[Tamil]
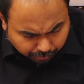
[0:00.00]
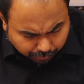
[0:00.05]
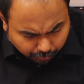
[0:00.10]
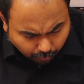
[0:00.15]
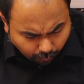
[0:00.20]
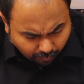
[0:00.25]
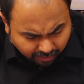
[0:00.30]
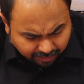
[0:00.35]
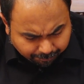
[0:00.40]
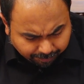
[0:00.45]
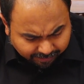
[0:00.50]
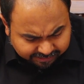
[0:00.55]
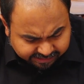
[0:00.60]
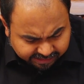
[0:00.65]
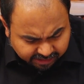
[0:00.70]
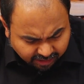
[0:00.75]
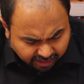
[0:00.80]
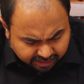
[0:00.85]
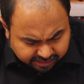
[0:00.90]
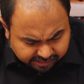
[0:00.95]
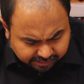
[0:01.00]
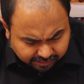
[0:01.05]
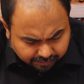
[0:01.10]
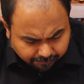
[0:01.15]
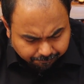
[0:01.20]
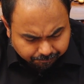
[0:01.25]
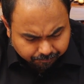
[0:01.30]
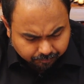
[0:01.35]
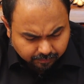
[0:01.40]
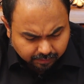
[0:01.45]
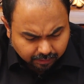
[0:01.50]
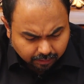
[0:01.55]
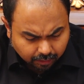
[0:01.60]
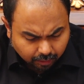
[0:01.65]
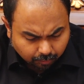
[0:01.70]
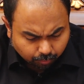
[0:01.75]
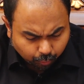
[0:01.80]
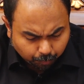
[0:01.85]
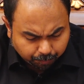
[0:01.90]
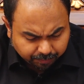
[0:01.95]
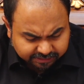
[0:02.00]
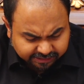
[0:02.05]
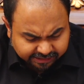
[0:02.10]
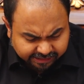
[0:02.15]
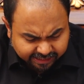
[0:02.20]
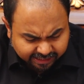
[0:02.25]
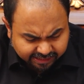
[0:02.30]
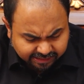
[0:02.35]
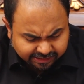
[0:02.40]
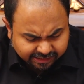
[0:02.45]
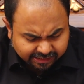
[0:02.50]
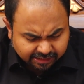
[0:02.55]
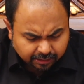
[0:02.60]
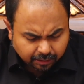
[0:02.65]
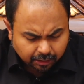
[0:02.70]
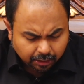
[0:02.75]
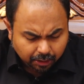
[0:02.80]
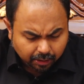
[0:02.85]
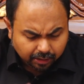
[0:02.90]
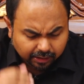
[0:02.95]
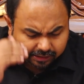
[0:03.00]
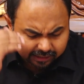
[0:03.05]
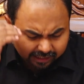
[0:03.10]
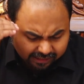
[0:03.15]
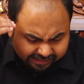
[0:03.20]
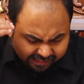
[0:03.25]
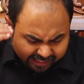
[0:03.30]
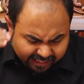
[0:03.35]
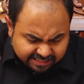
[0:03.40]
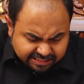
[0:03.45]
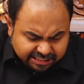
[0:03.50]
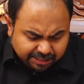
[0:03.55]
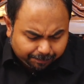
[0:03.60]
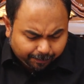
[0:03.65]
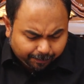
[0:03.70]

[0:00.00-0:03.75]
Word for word: யோவான் பதினாறு முப்பத்தி இரண்டின் கடைசி